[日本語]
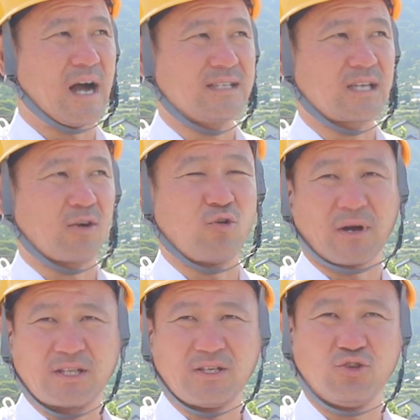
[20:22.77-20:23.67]
か愛知県小
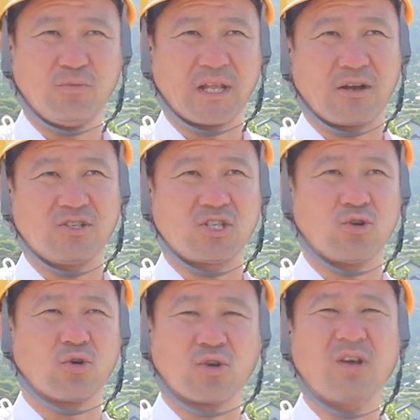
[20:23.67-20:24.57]
牧で有名な
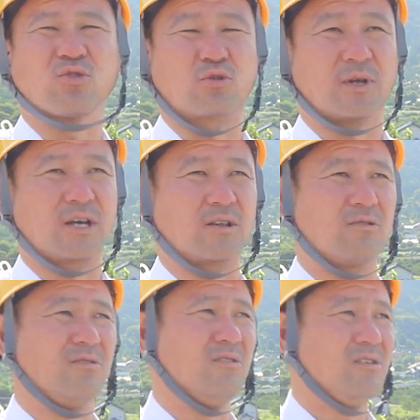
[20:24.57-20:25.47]
イチローのね言葉だけど、うん、明